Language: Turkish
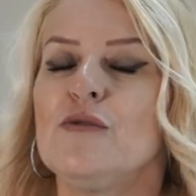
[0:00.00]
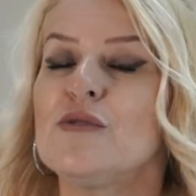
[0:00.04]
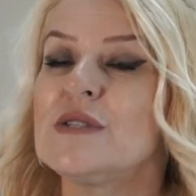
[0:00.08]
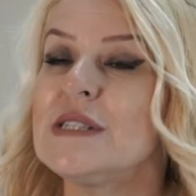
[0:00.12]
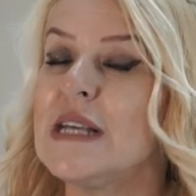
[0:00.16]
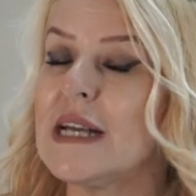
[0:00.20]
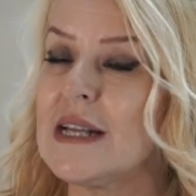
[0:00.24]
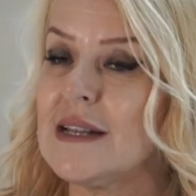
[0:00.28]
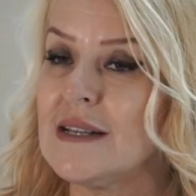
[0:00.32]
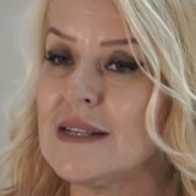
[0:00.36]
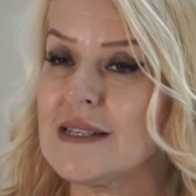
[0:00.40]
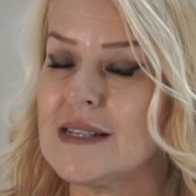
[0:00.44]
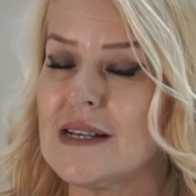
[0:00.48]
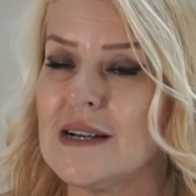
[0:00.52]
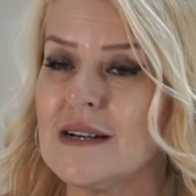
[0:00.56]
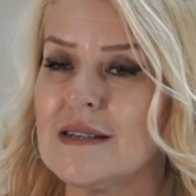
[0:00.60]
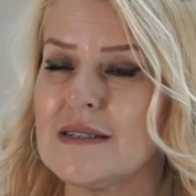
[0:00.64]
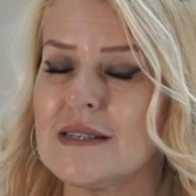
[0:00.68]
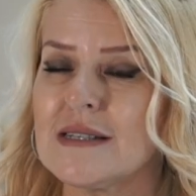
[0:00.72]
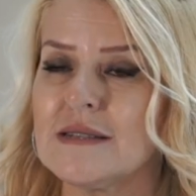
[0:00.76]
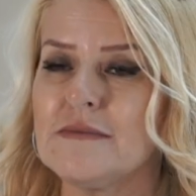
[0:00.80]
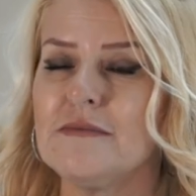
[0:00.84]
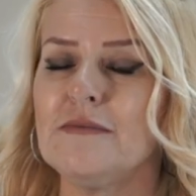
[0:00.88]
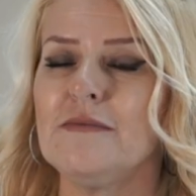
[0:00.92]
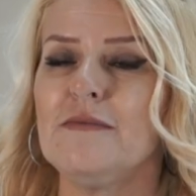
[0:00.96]
Yüksek
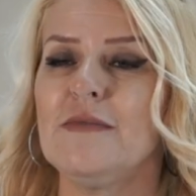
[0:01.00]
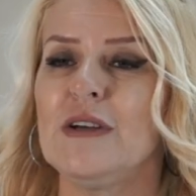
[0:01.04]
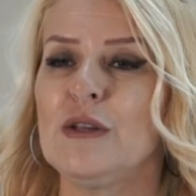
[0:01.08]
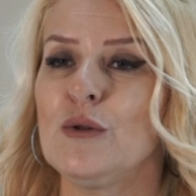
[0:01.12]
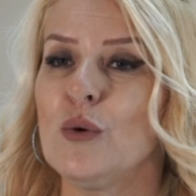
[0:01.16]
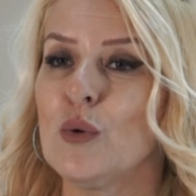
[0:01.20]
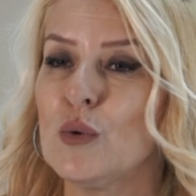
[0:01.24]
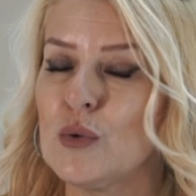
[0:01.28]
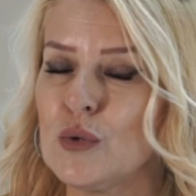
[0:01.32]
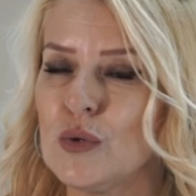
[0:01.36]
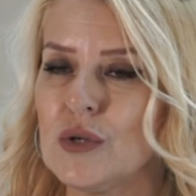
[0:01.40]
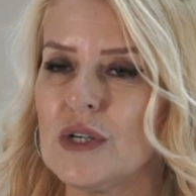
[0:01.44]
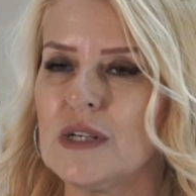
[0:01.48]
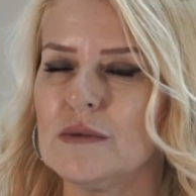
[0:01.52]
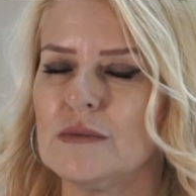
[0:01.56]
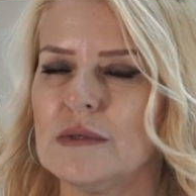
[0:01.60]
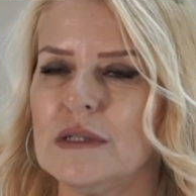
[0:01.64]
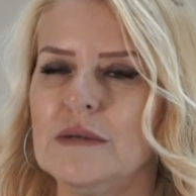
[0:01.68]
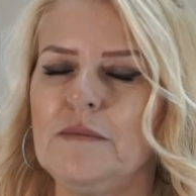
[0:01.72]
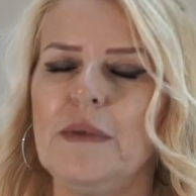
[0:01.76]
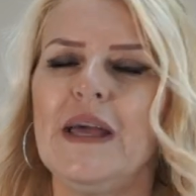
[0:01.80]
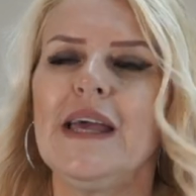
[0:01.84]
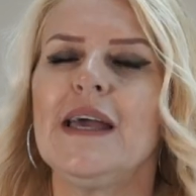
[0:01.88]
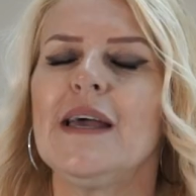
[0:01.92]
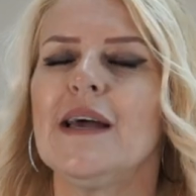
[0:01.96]
lisansım ve
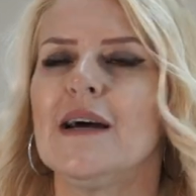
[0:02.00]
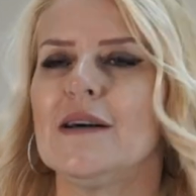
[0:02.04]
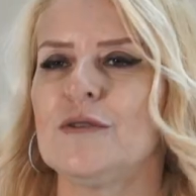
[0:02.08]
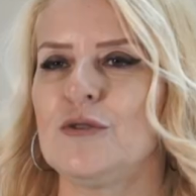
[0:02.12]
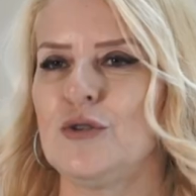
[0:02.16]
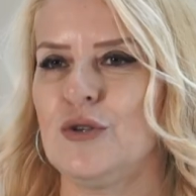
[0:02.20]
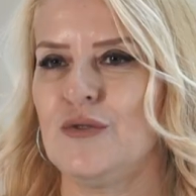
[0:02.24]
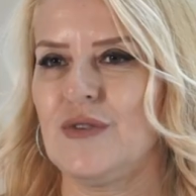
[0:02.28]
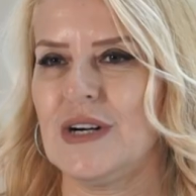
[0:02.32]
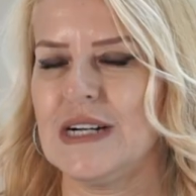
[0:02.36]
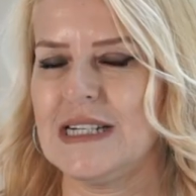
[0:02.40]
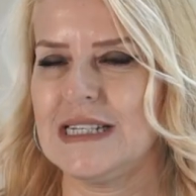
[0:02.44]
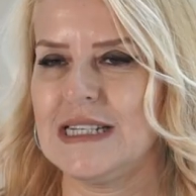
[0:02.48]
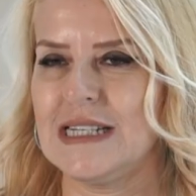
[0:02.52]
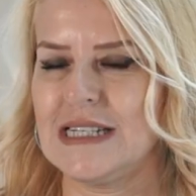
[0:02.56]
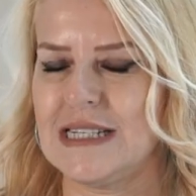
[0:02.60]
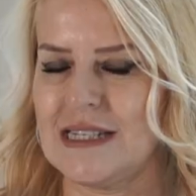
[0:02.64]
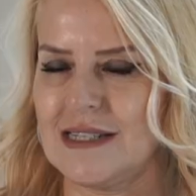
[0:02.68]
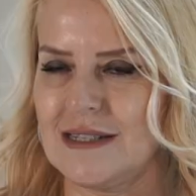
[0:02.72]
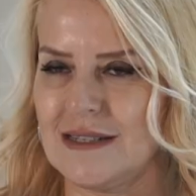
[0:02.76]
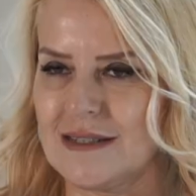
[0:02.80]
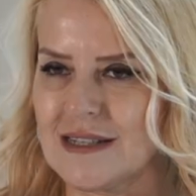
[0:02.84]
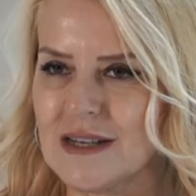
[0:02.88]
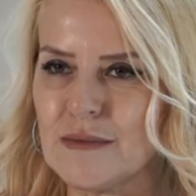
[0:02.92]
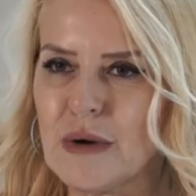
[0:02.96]
doktoramı Beykent
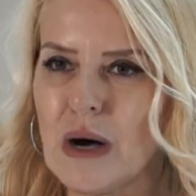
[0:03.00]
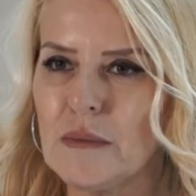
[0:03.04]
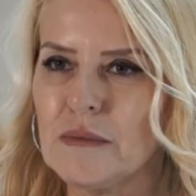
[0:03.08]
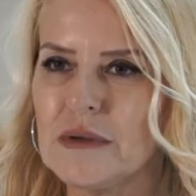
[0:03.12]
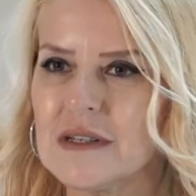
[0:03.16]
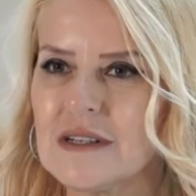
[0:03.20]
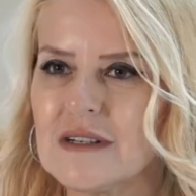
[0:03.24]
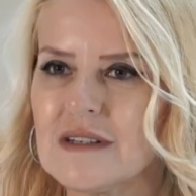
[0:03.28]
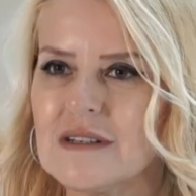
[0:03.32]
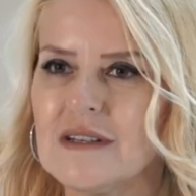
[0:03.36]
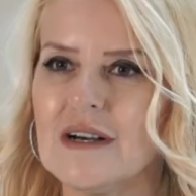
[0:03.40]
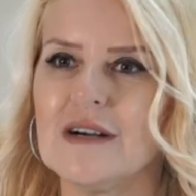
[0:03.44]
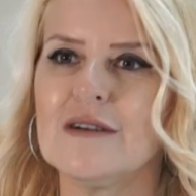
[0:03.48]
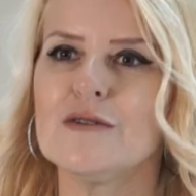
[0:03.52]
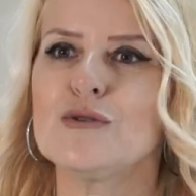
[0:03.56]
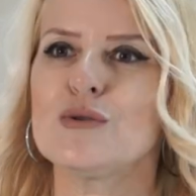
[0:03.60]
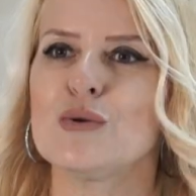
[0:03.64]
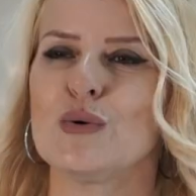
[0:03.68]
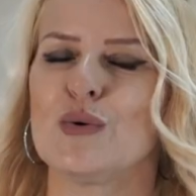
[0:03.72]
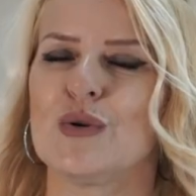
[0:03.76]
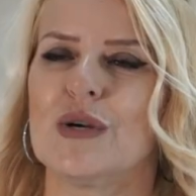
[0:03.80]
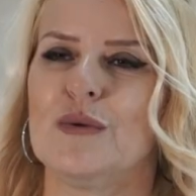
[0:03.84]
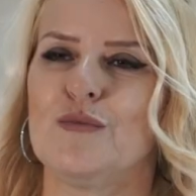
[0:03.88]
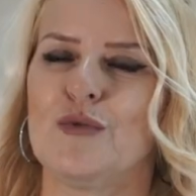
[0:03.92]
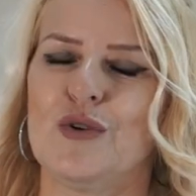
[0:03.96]
Üniversitesi'nde tamamladıktan
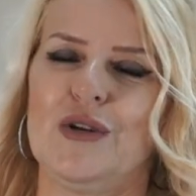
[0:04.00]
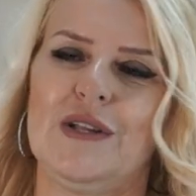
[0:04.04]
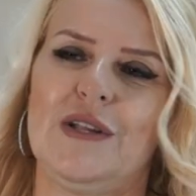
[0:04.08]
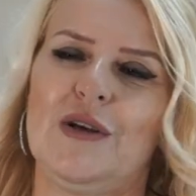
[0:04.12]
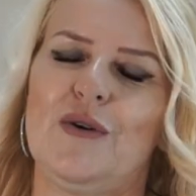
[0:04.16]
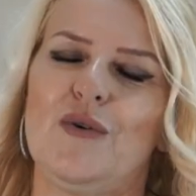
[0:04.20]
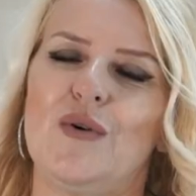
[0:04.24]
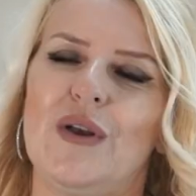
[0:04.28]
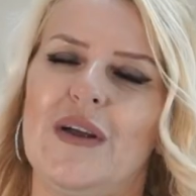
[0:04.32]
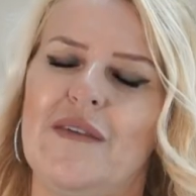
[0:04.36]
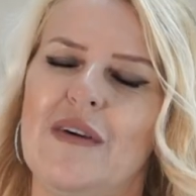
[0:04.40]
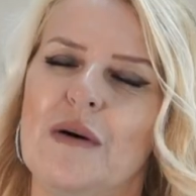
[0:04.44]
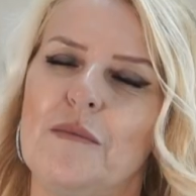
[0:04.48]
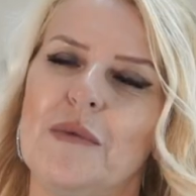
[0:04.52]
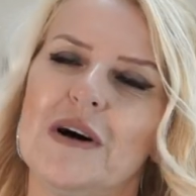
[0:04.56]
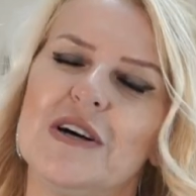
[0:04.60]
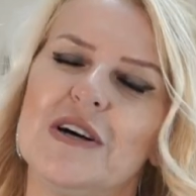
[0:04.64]
sonra burada göreve